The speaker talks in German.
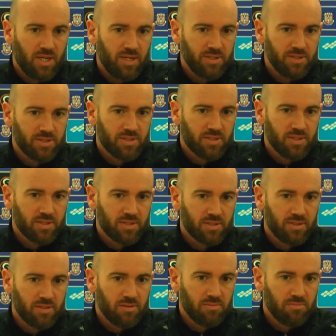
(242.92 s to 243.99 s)
klar ist, dass
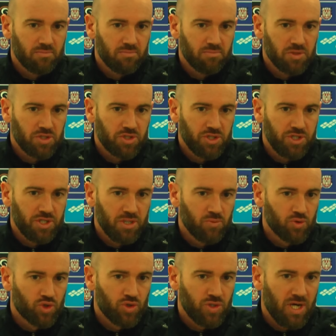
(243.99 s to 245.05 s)
äh, es sicher
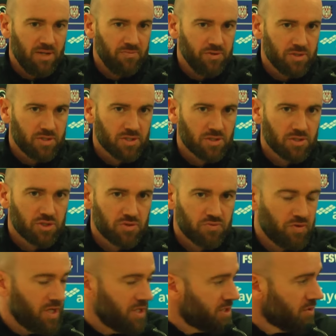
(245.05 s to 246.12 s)
emotional wird, dass es
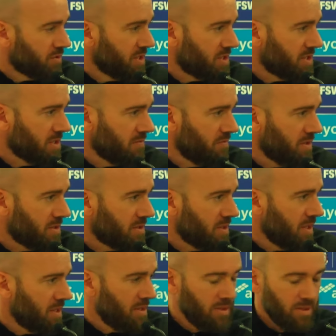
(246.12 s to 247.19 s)
vielleicht auch hitzig wird.
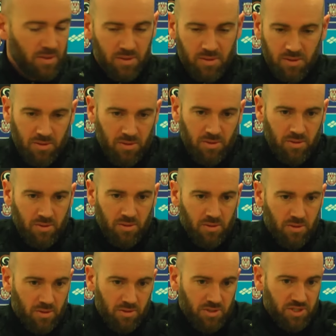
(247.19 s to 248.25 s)

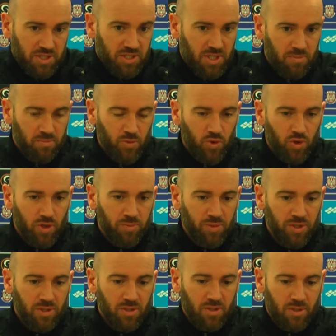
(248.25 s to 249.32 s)
Äh, es ist eben
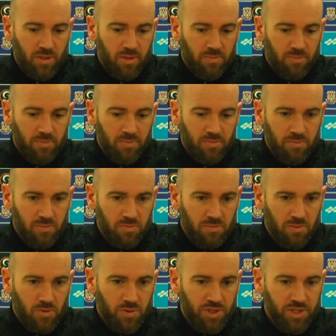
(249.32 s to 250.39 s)
Derby ähm,
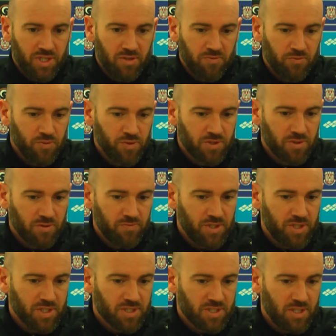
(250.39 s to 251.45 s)
und ich denke, für uns wird
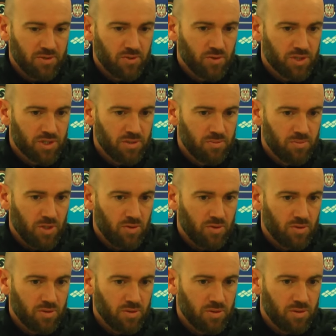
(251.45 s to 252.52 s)
wichtig sein, trotzdem
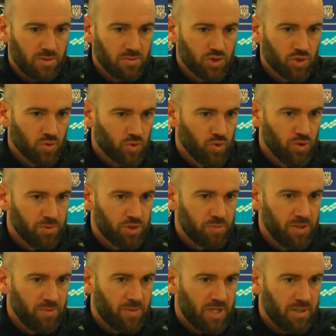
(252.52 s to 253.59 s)
auch äh, Struktur im
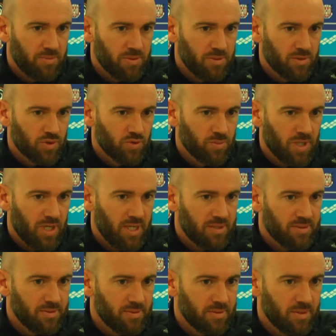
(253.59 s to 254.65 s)
Spiel
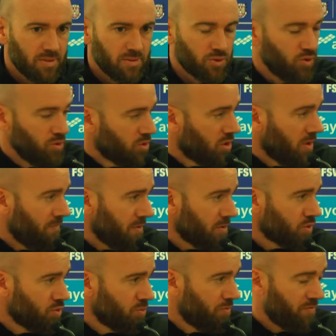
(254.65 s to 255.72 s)
beizubehalten, äh, einen kühlen Kopf
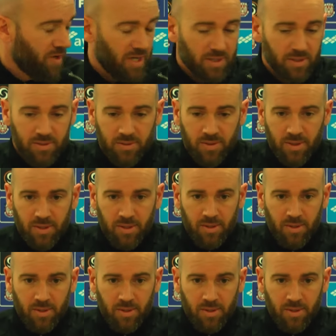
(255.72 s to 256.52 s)
auch zu bewahren,